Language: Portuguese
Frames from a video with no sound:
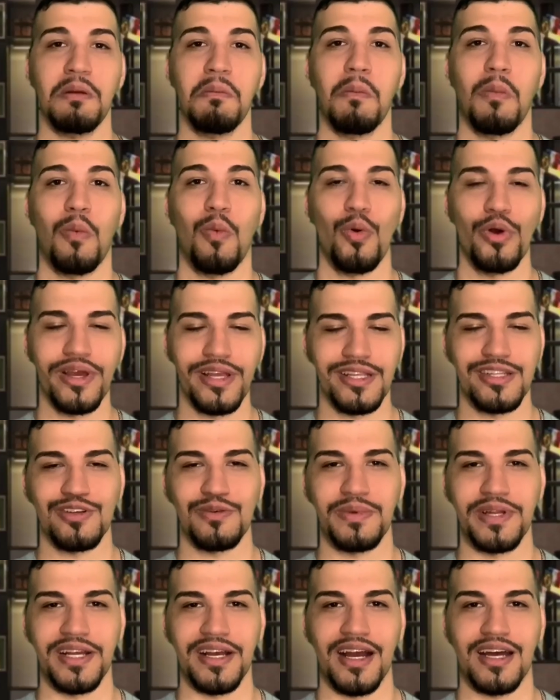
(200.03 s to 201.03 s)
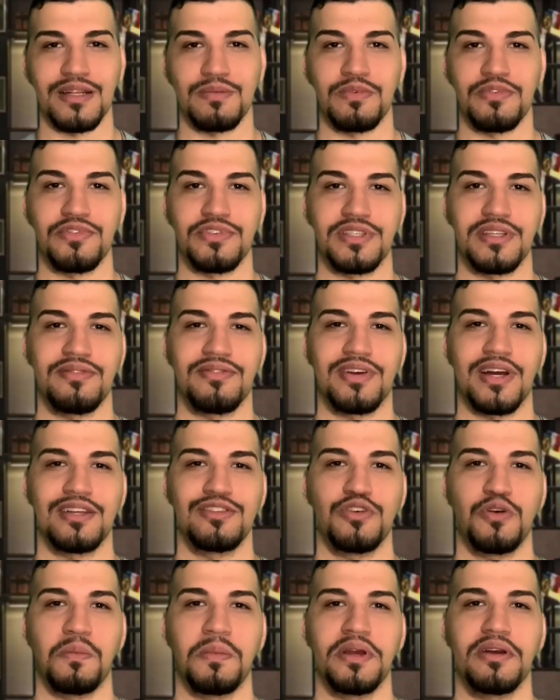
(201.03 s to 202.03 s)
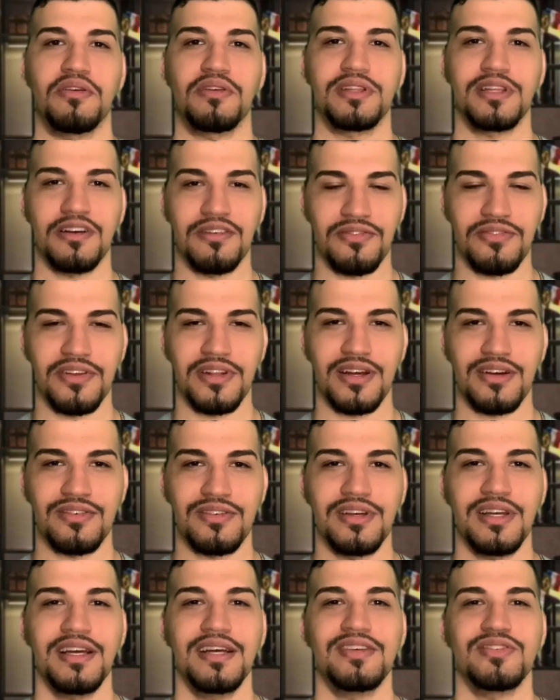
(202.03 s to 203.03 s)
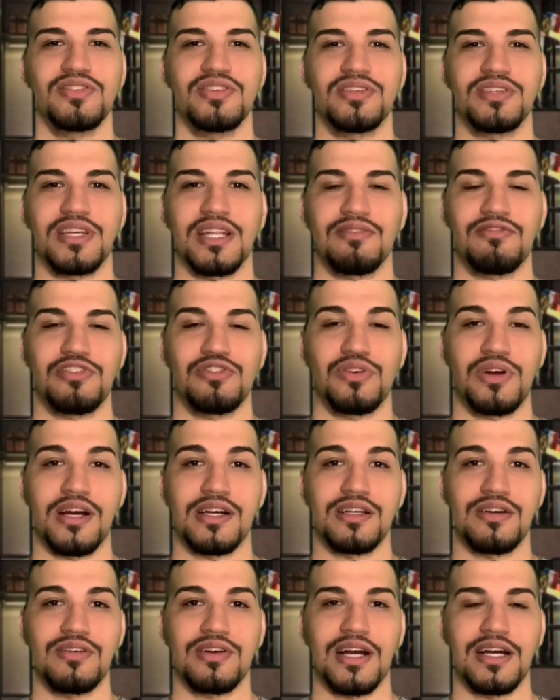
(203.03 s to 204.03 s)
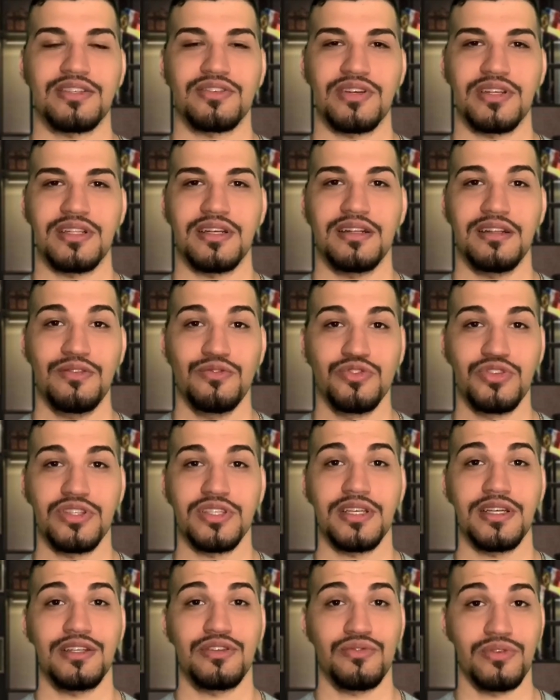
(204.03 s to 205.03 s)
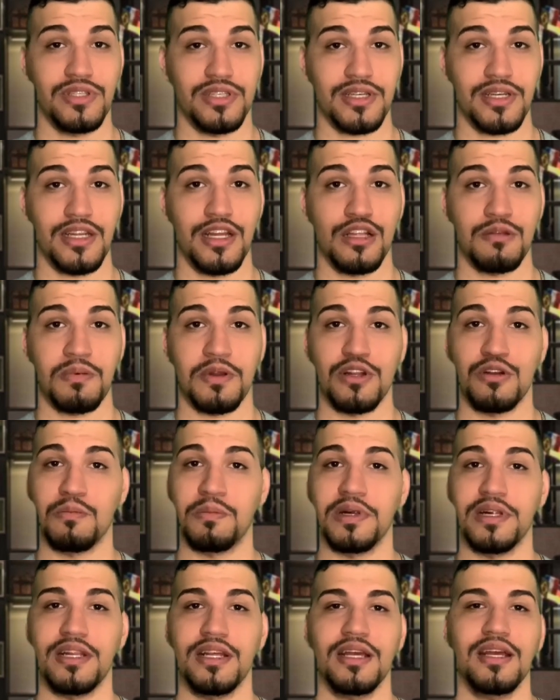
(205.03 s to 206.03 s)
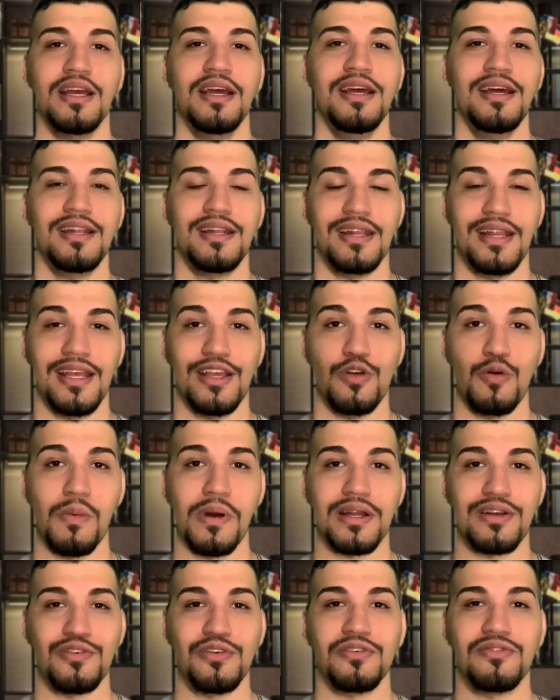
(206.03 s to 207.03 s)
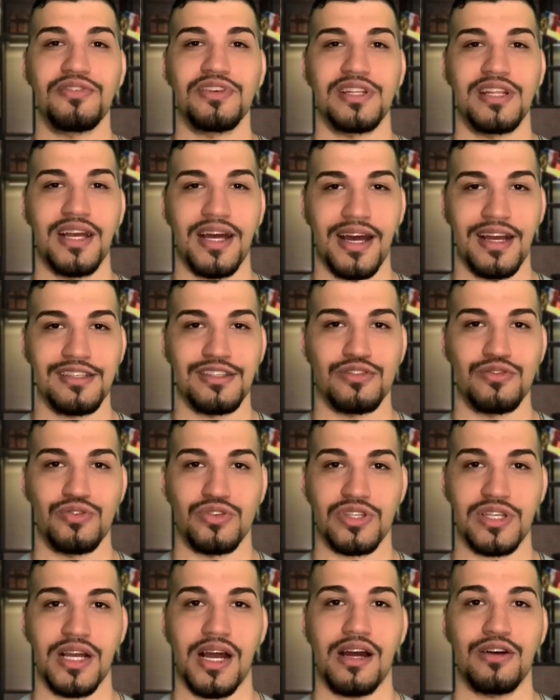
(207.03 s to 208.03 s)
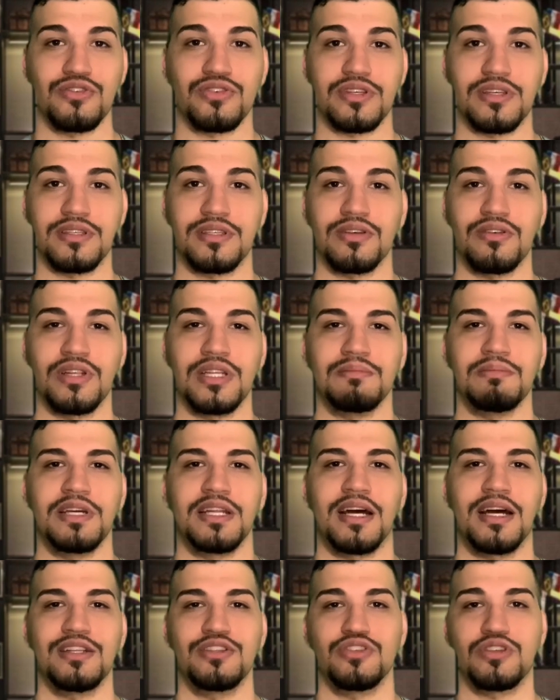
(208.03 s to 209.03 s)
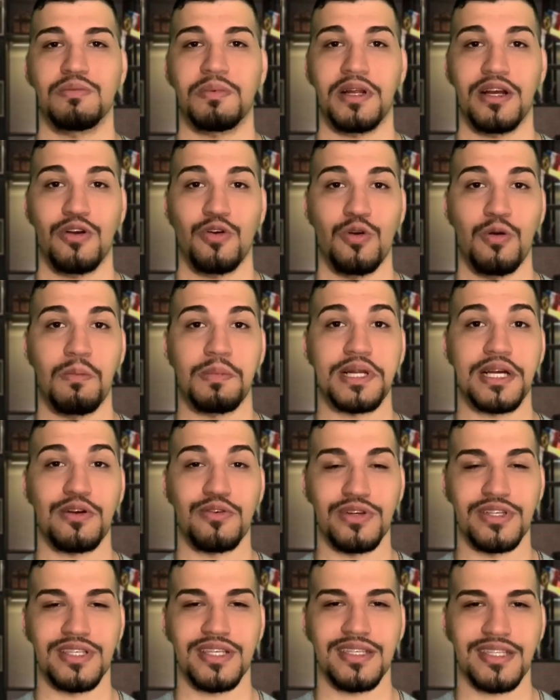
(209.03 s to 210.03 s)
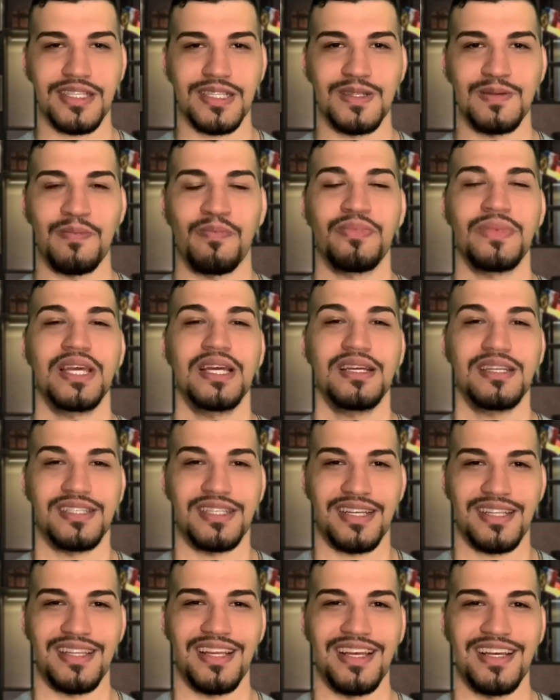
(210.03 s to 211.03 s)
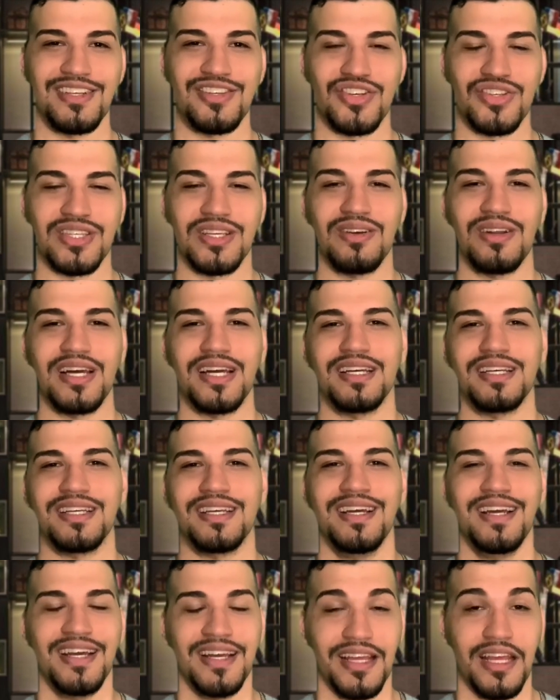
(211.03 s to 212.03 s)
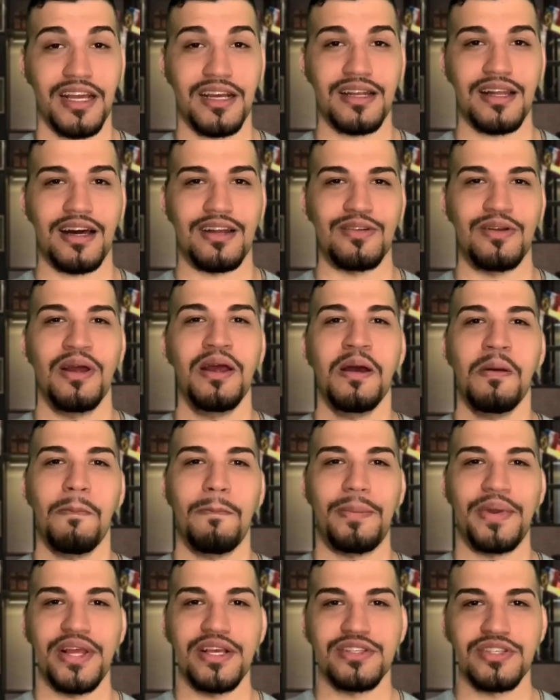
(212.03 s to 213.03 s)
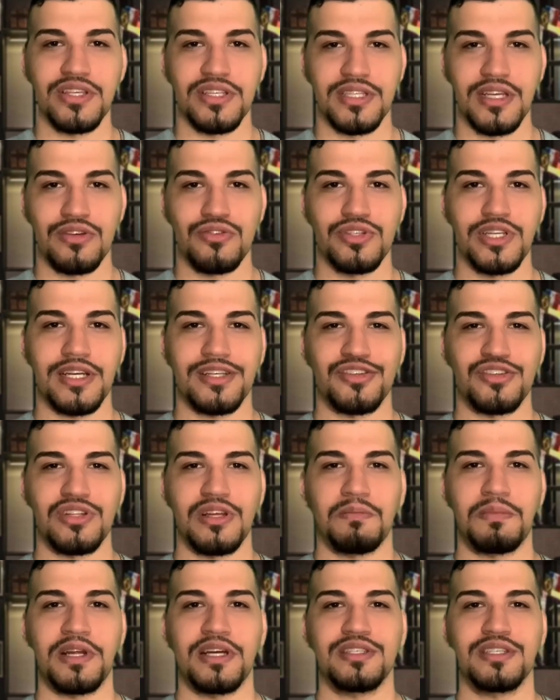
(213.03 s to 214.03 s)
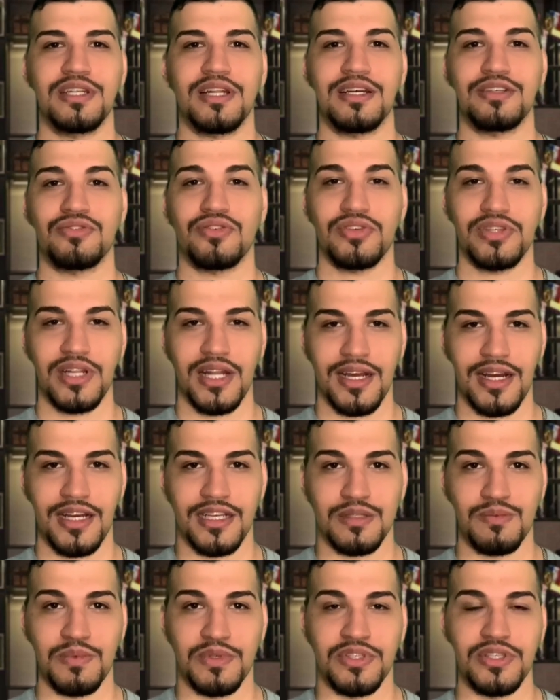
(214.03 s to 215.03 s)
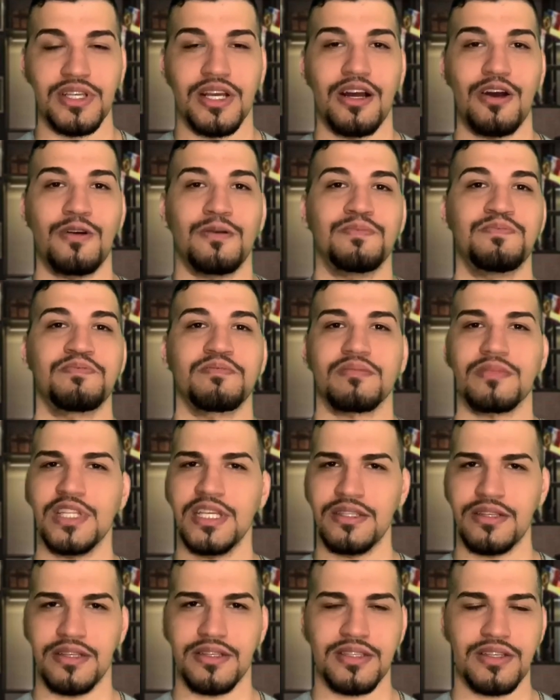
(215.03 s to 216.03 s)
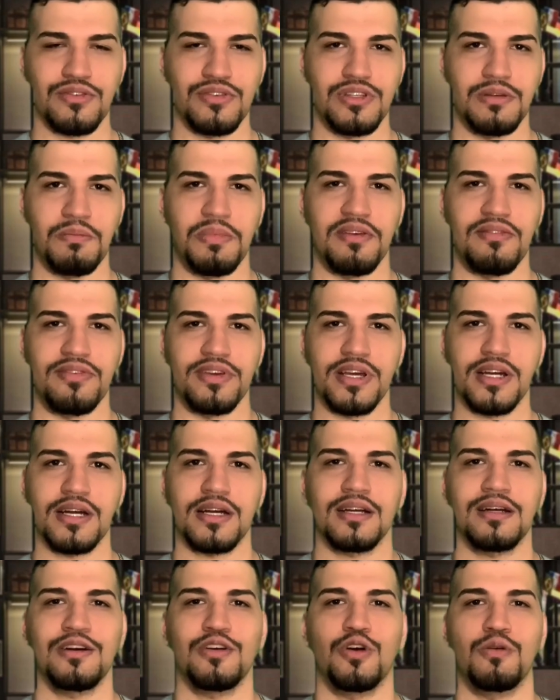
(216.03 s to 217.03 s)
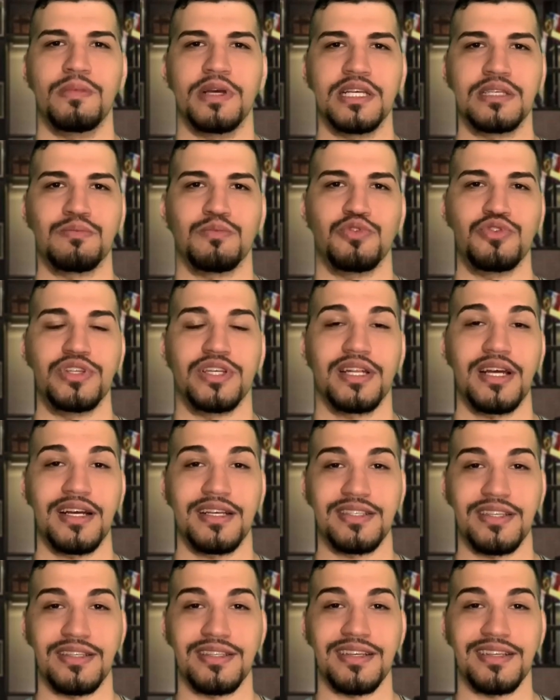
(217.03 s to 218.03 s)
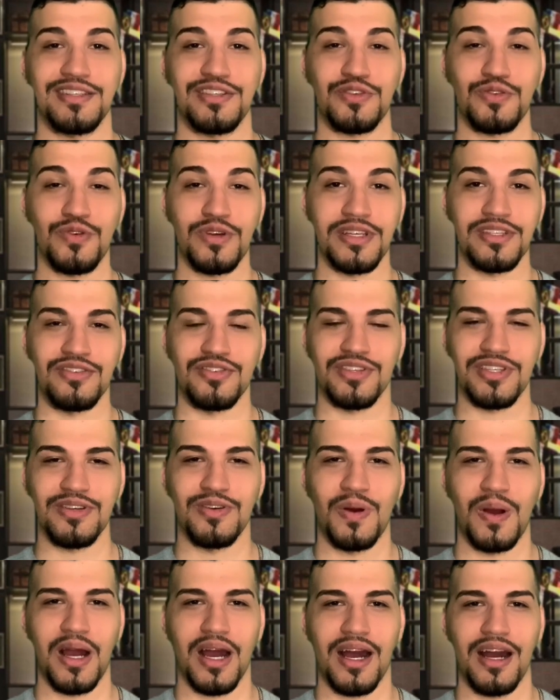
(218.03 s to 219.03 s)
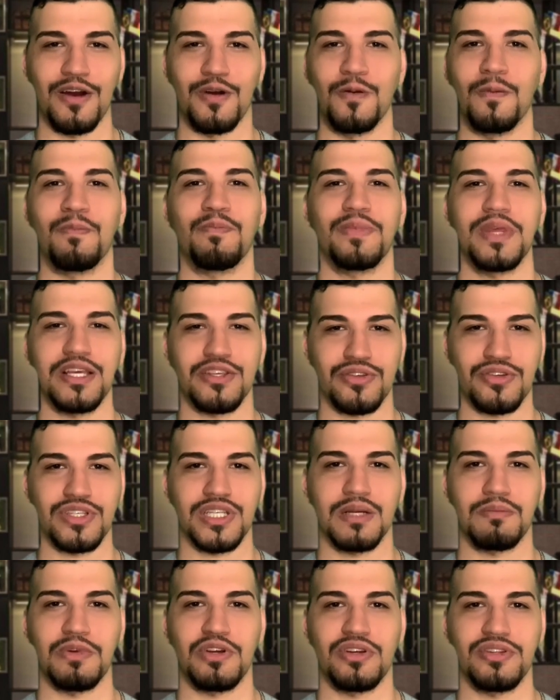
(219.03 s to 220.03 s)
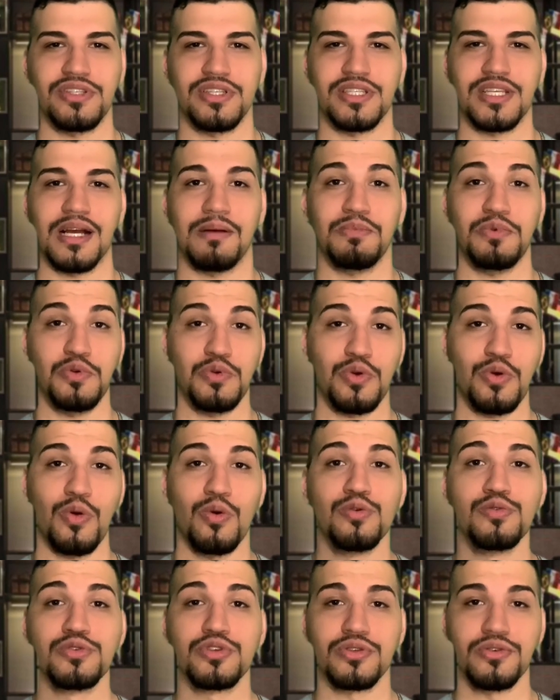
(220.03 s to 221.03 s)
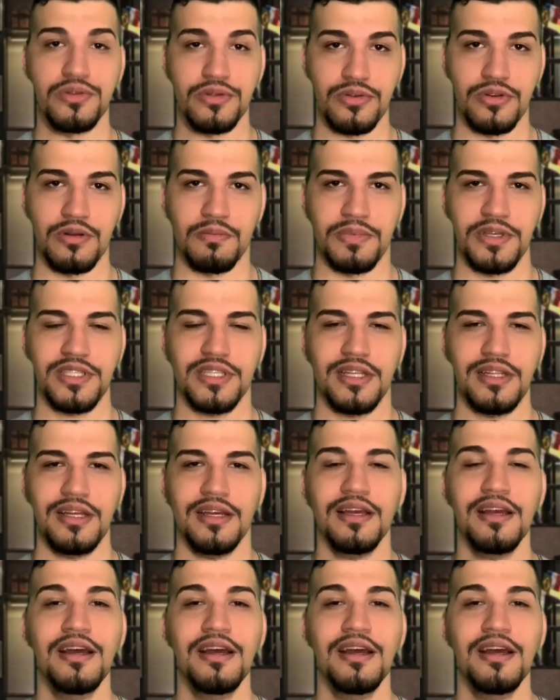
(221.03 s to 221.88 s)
Muito obrigado por você ter ficado comigo até o final. Se inscreva no canal caso ainda não seja um inscrito para não perder nenhuma novidade dos carros que são liberados para compra com isenção. Já deixa o seu like e claro, precisando de ajuda para tirar sua CNH especial, isenção de PVA ou mesmo tirar as isenções do seu carro, é só chamar no WhatsApp o consultor PCD.